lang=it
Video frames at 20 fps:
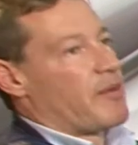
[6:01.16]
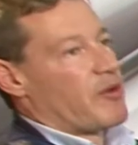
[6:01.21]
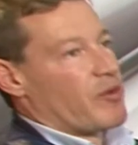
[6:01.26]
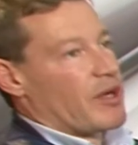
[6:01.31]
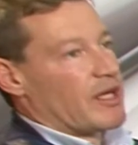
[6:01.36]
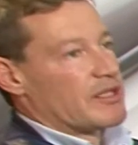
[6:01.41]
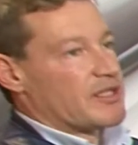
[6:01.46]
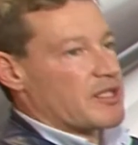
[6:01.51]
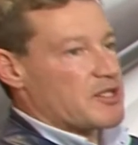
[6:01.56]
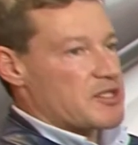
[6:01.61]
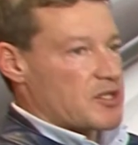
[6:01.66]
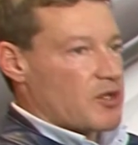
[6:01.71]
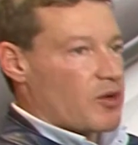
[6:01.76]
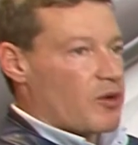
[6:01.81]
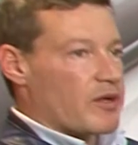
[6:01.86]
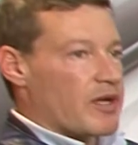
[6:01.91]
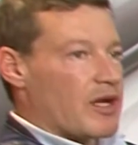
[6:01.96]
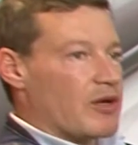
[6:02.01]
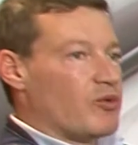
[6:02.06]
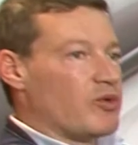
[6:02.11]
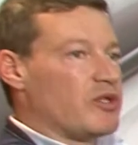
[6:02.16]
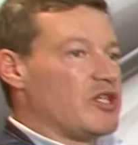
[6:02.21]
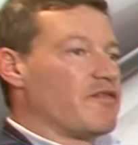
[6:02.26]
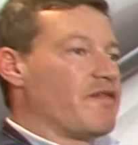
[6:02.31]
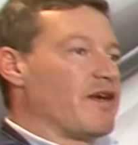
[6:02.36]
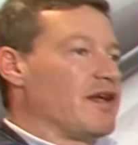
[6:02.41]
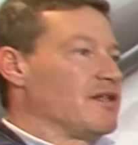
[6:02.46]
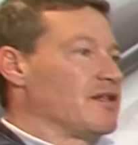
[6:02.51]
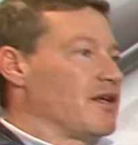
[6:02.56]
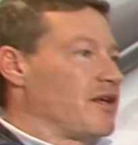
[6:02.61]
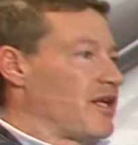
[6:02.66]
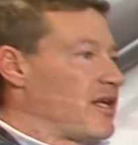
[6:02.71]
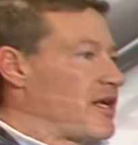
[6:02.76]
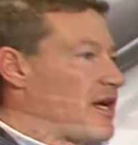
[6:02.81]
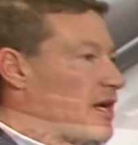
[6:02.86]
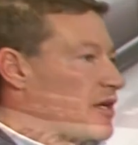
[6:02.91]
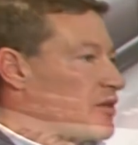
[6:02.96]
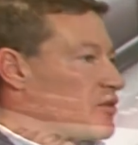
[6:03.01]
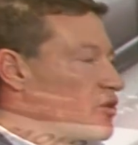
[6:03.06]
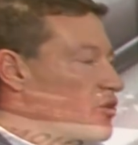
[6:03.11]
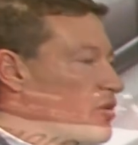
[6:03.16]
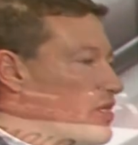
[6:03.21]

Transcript: un'altra storia, lui diventa Riccardo